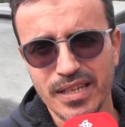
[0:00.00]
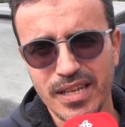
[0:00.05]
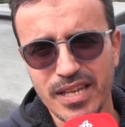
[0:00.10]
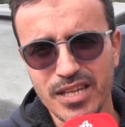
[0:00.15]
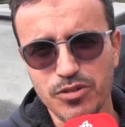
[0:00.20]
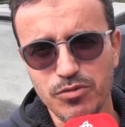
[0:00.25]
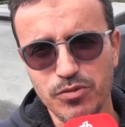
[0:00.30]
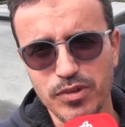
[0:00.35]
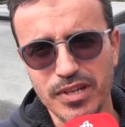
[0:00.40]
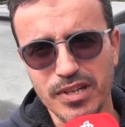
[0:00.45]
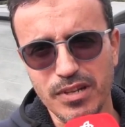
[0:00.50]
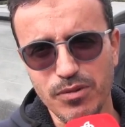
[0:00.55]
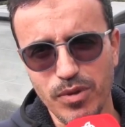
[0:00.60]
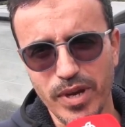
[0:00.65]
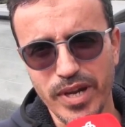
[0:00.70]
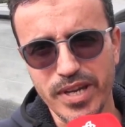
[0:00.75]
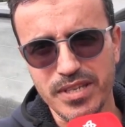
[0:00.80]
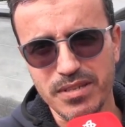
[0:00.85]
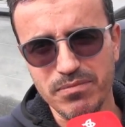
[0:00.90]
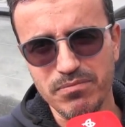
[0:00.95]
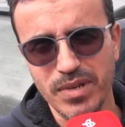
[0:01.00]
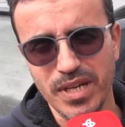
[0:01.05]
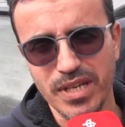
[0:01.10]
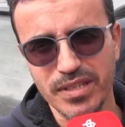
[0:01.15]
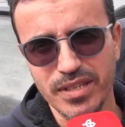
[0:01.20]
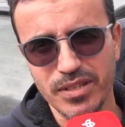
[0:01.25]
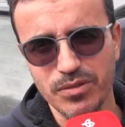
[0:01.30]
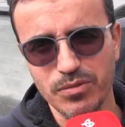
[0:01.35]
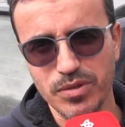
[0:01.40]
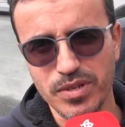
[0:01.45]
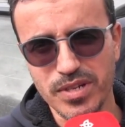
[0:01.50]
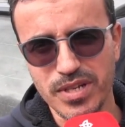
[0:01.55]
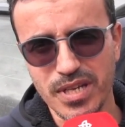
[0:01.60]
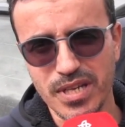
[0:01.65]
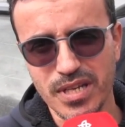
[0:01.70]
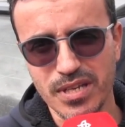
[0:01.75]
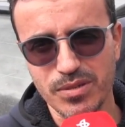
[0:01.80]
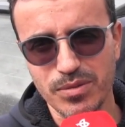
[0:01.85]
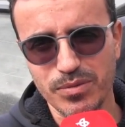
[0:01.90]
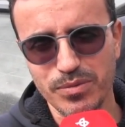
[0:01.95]
كاين شويه الوعي تما عند هذوك
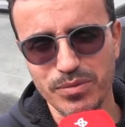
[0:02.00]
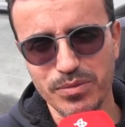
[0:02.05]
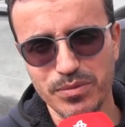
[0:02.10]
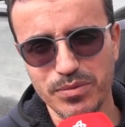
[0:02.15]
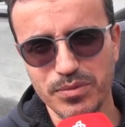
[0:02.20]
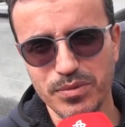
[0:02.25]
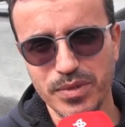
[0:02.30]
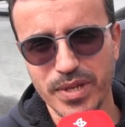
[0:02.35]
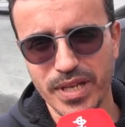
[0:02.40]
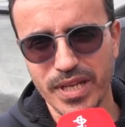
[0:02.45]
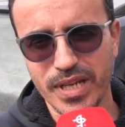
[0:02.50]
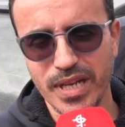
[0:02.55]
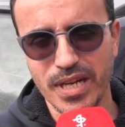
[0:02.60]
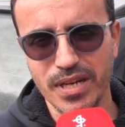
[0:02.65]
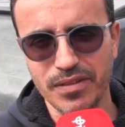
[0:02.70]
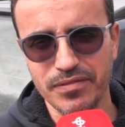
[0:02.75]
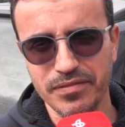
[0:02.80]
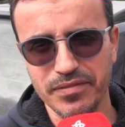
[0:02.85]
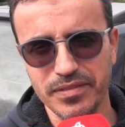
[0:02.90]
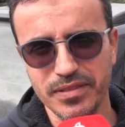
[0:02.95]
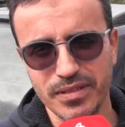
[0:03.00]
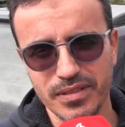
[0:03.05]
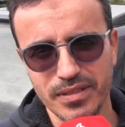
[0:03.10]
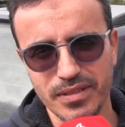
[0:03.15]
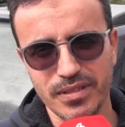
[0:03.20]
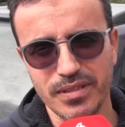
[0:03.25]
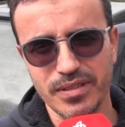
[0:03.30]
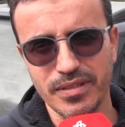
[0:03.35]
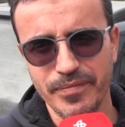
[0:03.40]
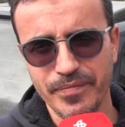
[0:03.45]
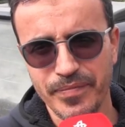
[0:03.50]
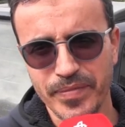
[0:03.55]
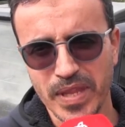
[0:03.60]
الناس وراك عارف آه،